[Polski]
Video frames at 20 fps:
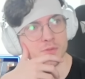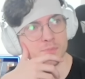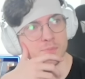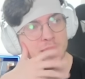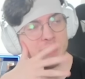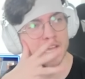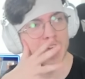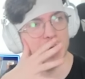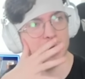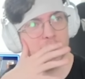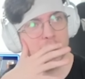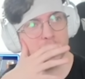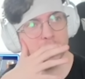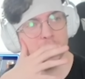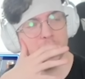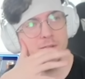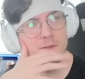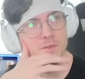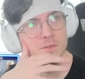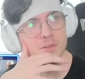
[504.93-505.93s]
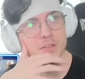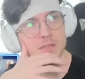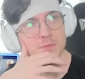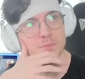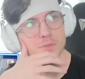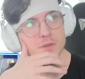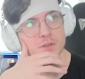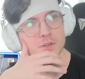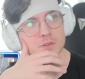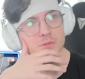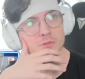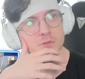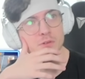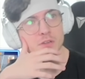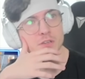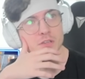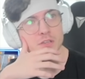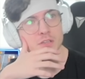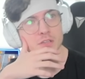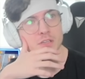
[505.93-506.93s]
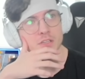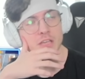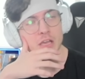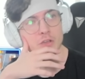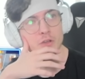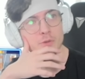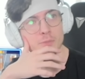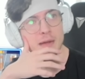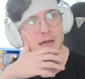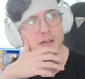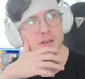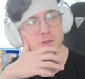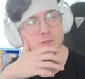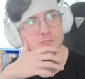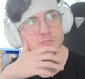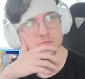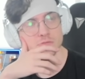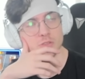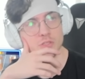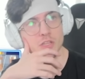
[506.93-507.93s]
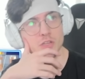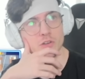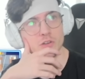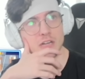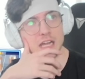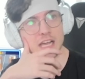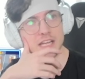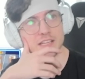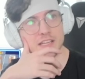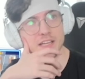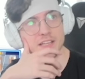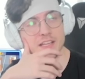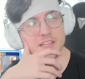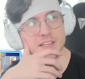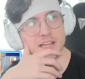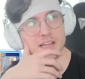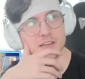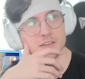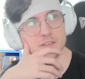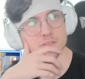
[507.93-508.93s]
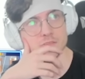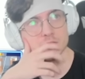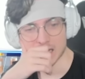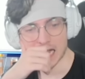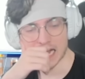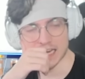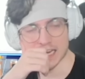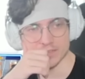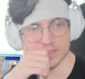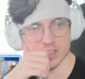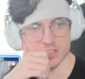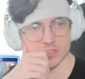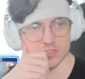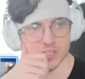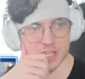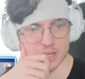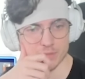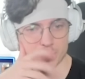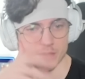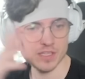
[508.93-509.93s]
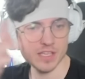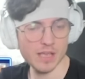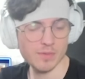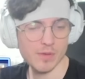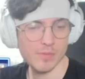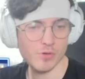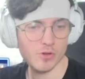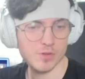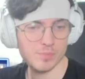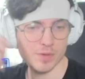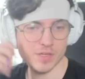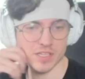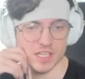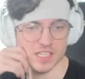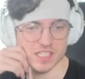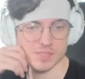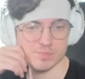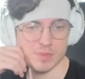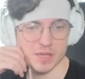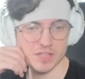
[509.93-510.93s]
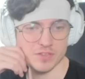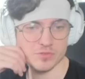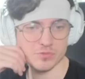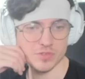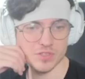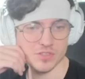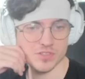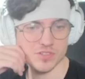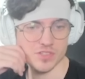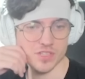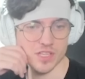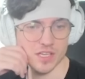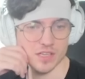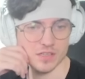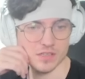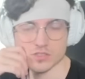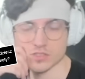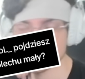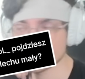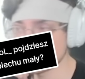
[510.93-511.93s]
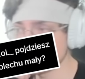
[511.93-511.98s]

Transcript: Pajama był i był yy, Jajomaru, do tego rajda na dachu Ale większość RPG, MMORPG jest pay to win, czy nie? Czy